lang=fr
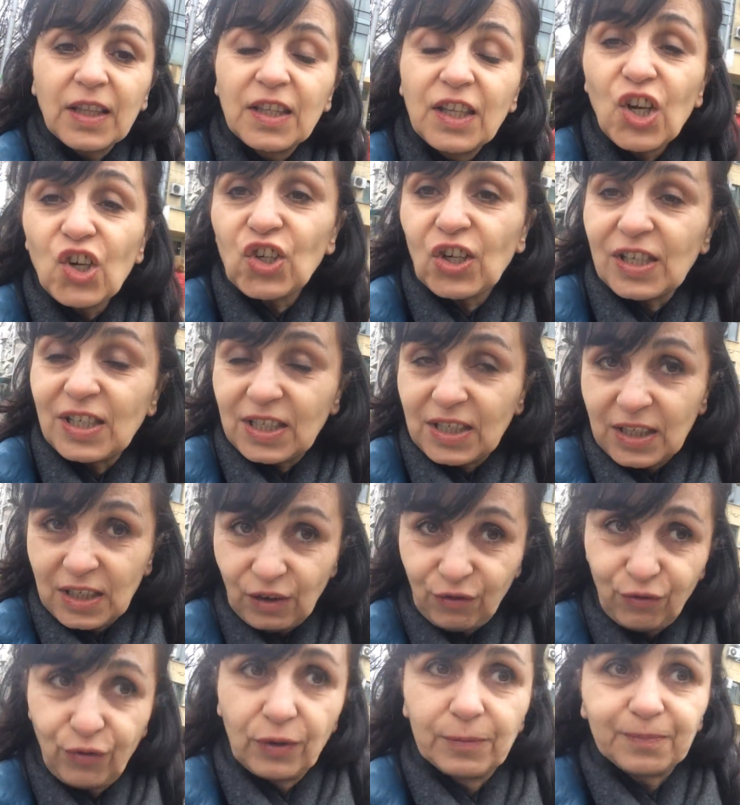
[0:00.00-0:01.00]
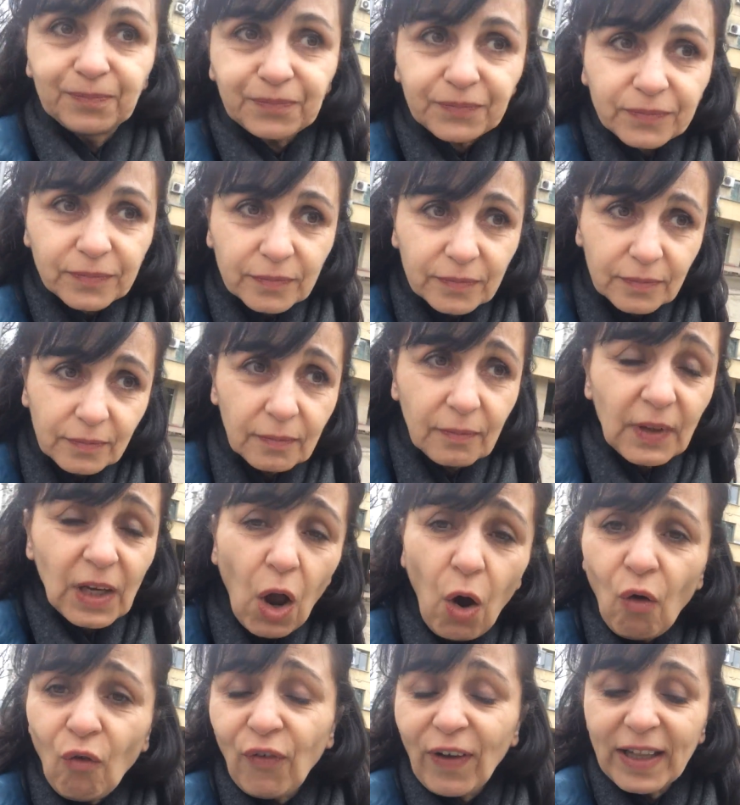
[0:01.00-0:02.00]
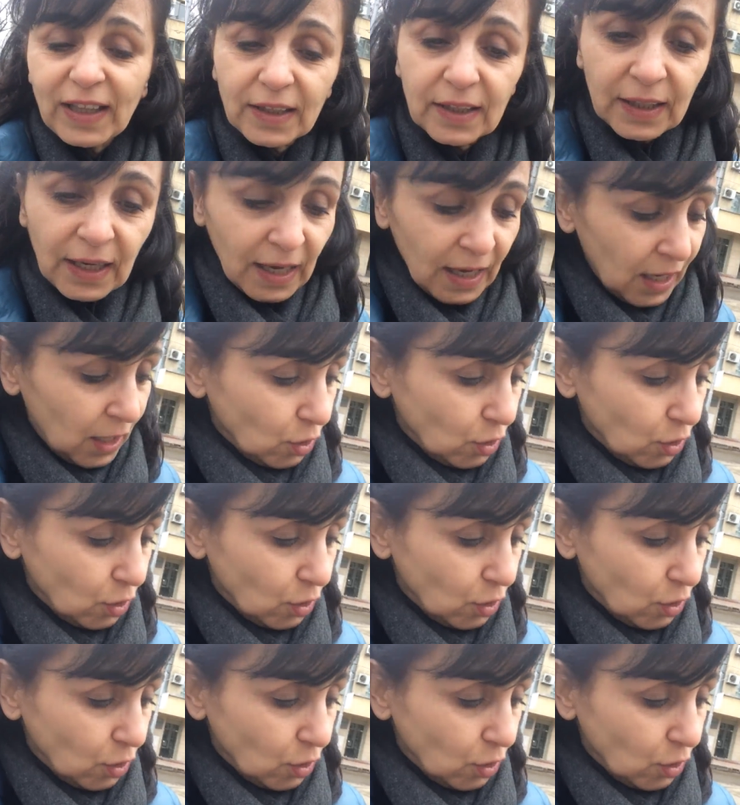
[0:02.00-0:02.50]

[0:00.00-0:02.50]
digestif en fait.